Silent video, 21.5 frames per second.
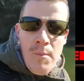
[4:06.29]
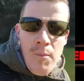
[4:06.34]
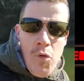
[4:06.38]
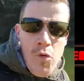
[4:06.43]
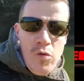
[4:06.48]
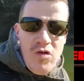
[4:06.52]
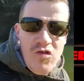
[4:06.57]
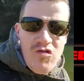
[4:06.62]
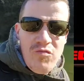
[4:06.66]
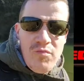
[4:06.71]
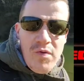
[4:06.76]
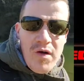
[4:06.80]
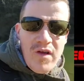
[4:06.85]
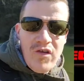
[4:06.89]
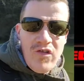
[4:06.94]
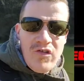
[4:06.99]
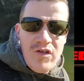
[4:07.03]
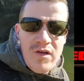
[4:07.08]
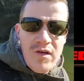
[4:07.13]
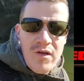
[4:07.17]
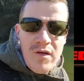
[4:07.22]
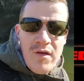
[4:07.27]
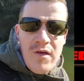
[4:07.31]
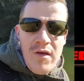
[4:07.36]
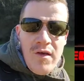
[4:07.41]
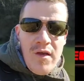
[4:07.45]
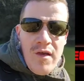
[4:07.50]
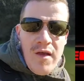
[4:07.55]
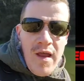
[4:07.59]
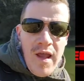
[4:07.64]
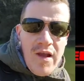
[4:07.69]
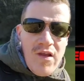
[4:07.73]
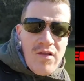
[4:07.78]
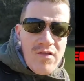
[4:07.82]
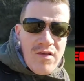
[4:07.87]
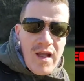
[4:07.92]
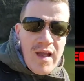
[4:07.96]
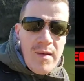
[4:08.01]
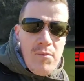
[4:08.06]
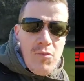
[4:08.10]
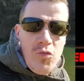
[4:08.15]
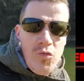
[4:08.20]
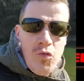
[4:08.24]
Putin spricht
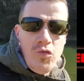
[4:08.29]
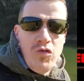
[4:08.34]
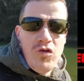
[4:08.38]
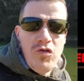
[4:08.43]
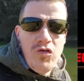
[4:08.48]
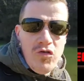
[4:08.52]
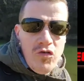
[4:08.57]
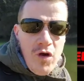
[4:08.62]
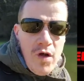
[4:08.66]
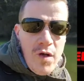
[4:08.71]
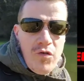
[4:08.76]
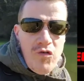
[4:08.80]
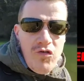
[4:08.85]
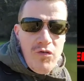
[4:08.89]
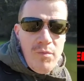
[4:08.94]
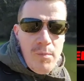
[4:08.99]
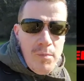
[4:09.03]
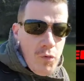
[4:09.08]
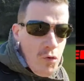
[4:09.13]
extrem gut Deutsch.